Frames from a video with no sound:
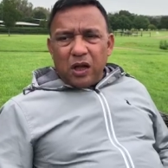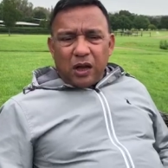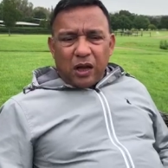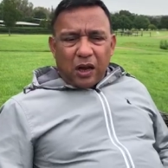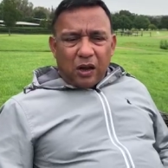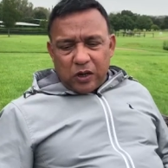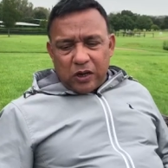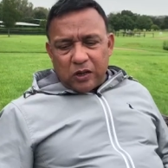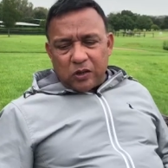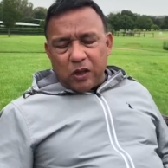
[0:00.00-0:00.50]

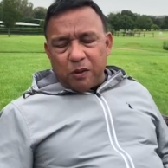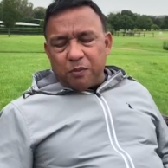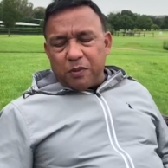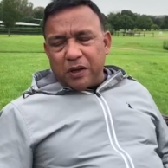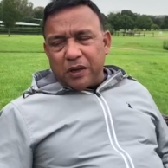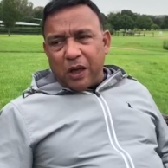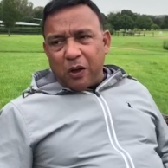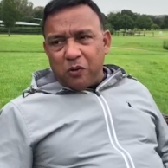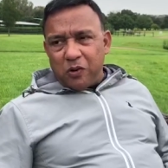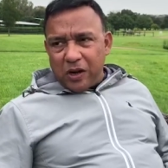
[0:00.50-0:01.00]
কারণ এটা তো আমরা
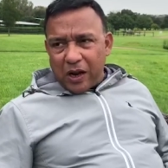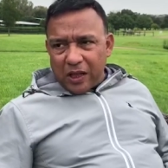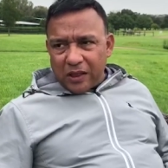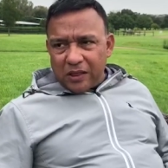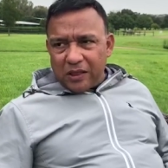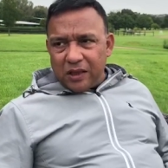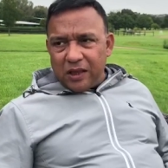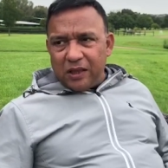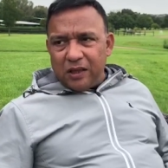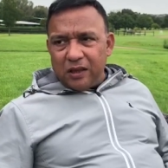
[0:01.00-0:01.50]
কারোর হাত
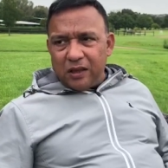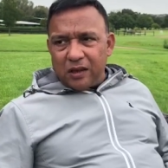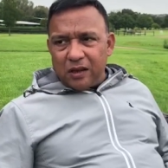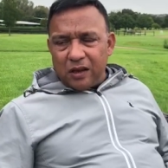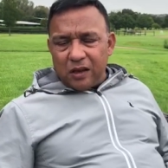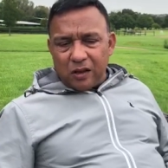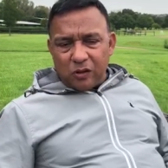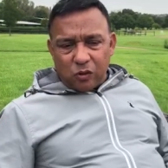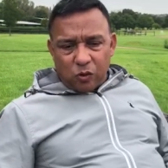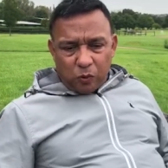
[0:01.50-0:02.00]
নেই এটা
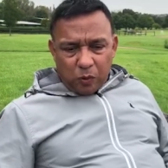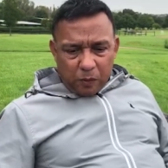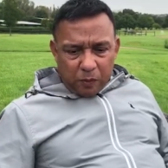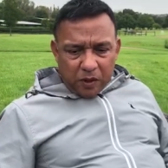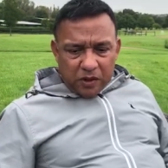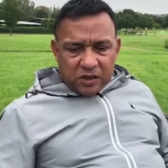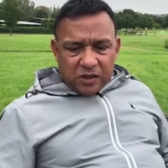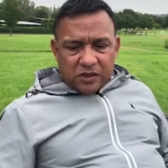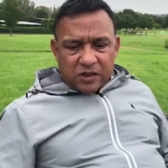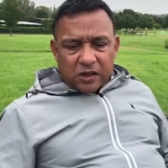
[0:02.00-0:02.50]
খুব
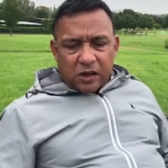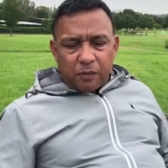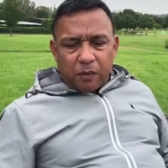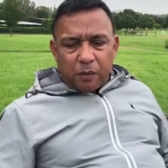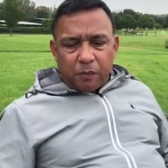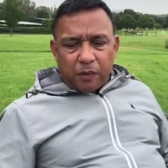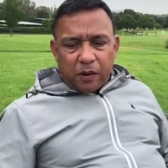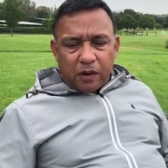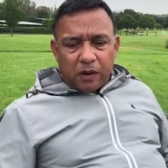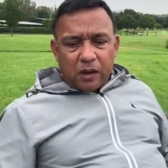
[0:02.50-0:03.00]
ইমার্জেন্সি একটা
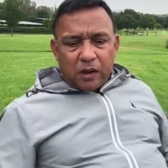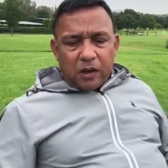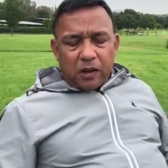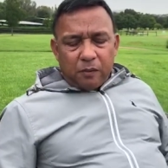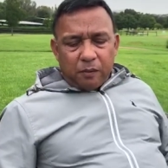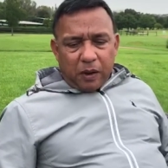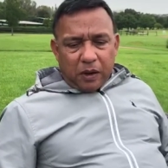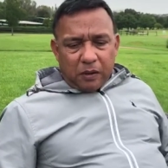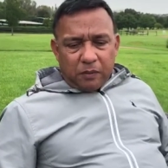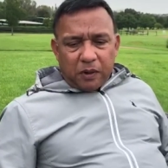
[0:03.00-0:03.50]
ব্যাপার
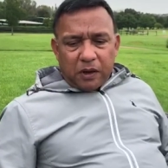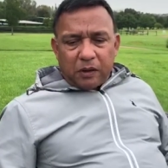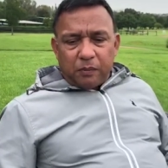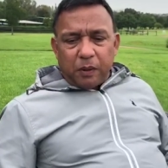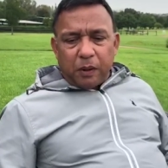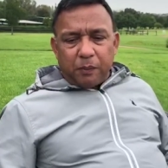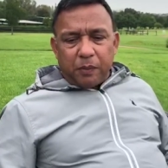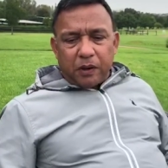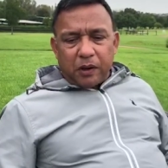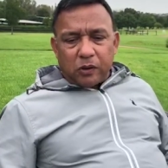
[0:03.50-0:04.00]
পারিবারিক
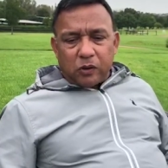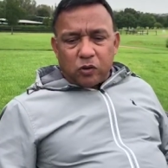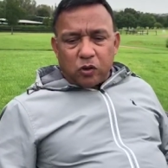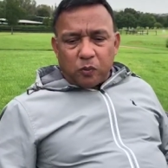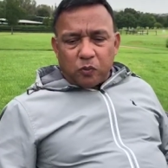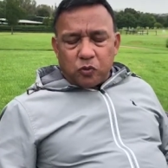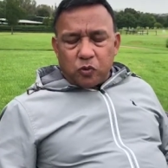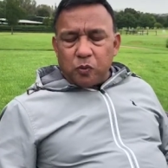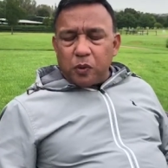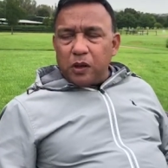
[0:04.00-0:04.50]
ব্যাপারটা তো
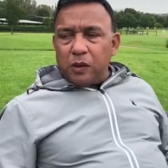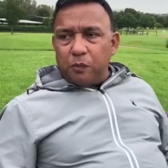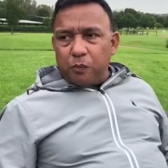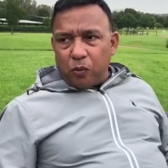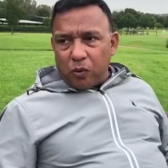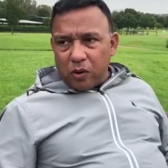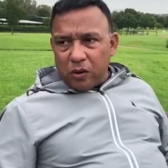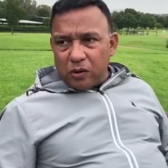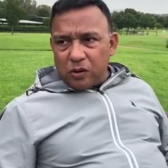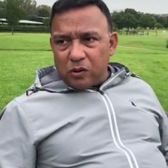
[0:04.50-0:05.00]
সবসময়
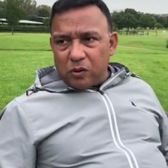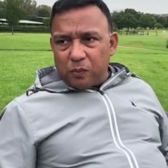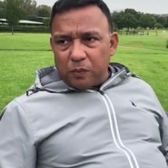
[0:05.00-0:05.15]
ইম্পর্টেন্ট